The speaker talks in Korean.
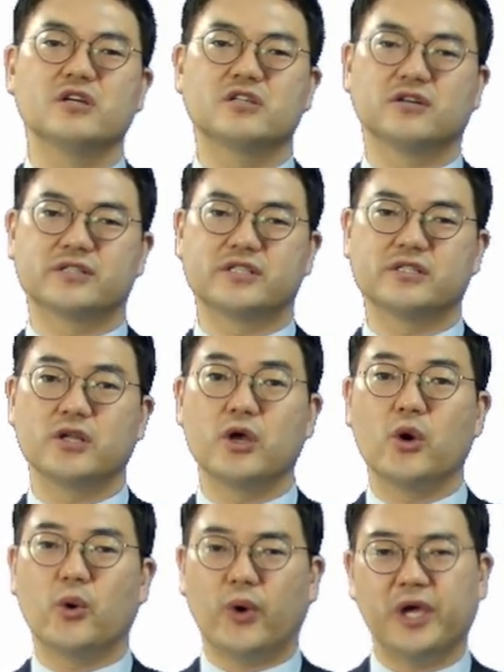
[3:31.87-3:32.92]
그것은
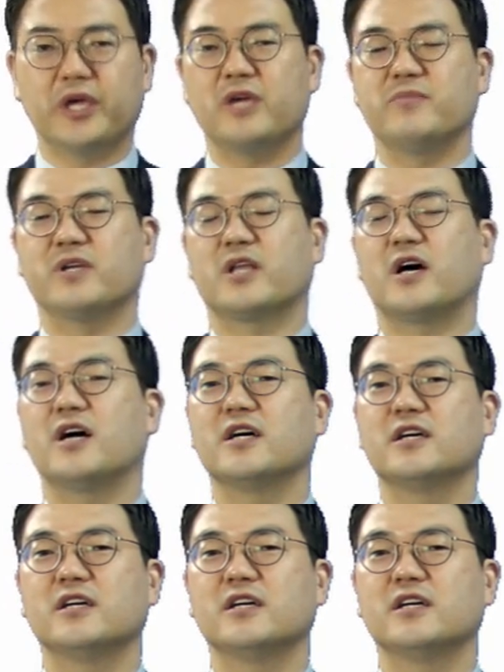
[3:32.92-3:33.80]
회개입니다.